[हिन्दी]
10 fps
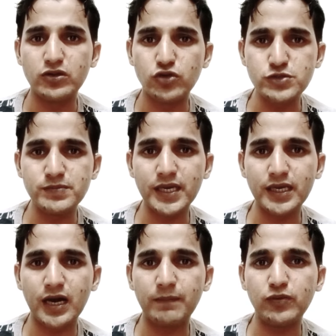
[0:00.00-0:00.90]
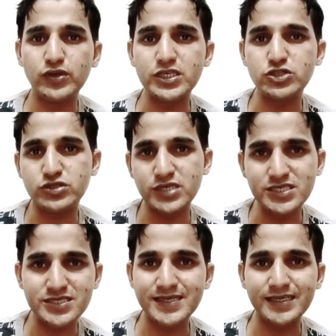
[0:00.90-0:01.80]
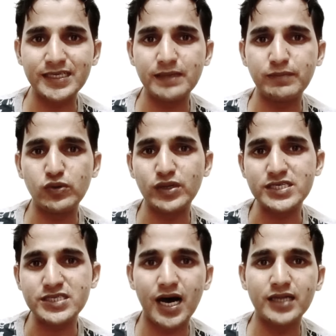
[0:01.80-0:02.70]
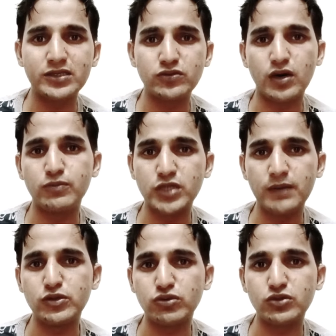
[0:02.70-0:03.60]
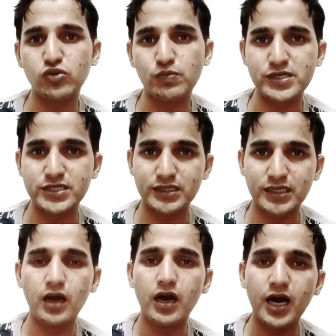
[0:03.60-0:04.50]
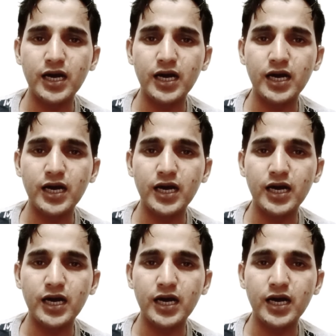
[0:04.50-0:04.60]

तो इसमें है कि आपको ये जो सिक्स स्टेट हैं ये बिल्कुल एक साथ हैं तो अबूधाबी थोड़ा दूर पड़ जाता है